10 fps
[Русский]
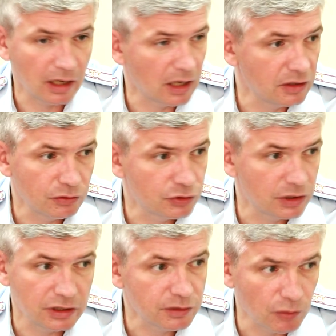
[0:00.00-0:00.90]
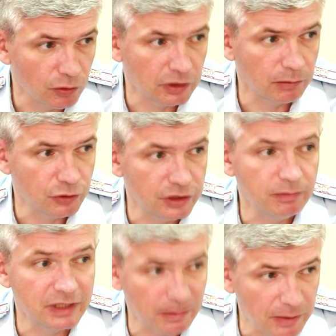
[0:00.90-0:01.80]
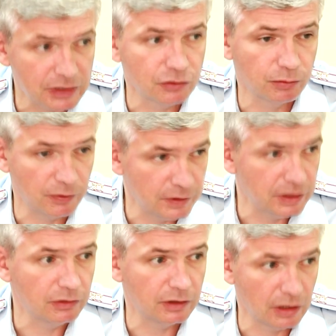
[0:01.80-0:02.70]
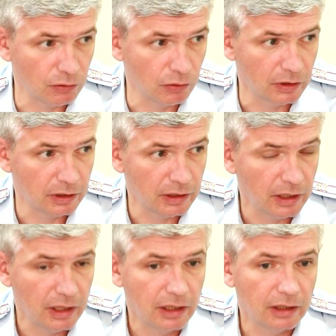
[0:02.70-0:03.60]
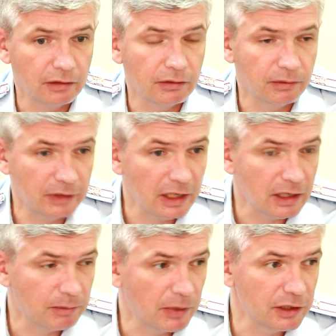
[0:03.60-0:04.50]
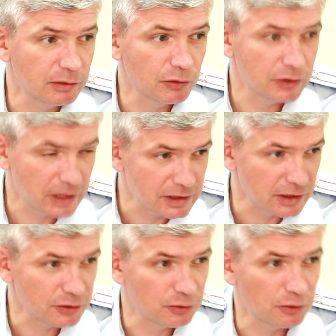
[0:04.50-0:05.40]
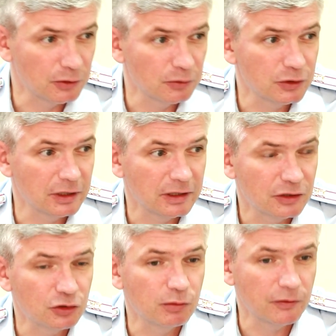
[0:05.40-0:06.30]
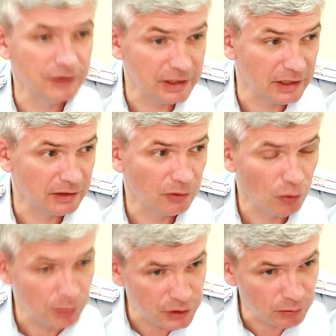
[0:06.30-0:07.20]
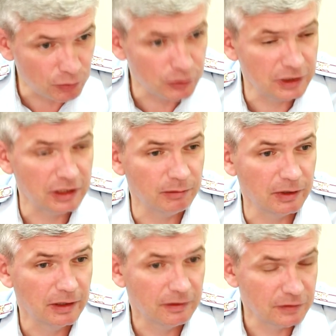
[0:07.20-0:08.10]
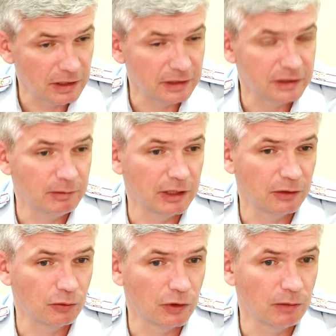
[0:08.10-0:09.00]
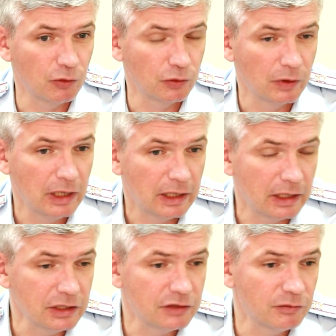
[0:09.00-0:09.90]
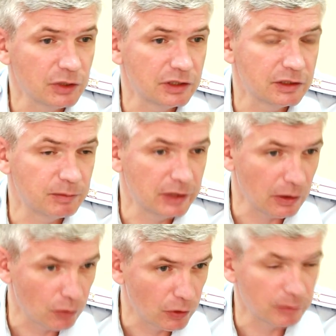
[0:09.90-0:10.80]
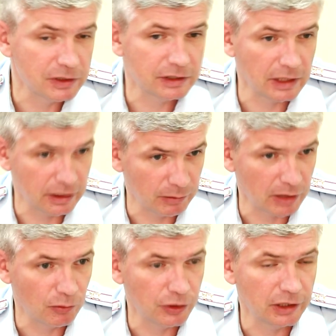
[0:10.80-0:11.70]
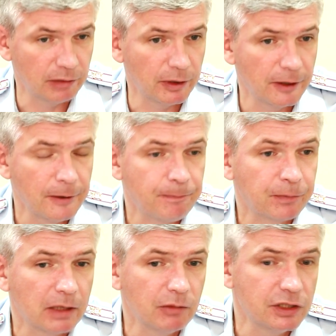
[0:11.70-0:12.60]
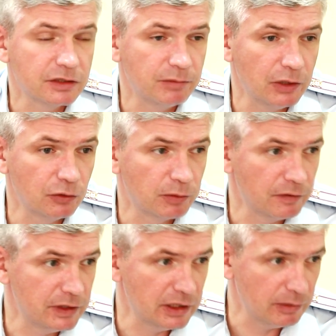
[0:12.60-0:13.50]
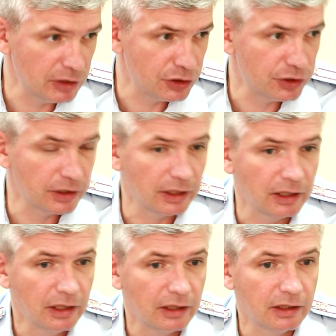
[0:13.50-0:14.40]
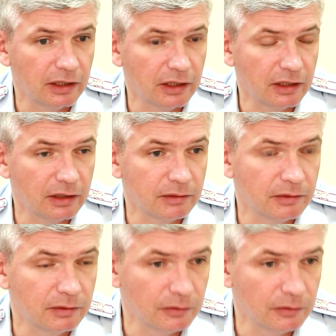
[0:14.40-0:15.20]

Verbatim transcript: они уже не смогут обучить безопасному поведению на дорогах. Я поэтому и сказал, что нужно, чтобы все общими усилиями взяли на себя такую работу. Конечно, вместе с педагогами, социальными работниками мы сейчас в период проведения месячника э,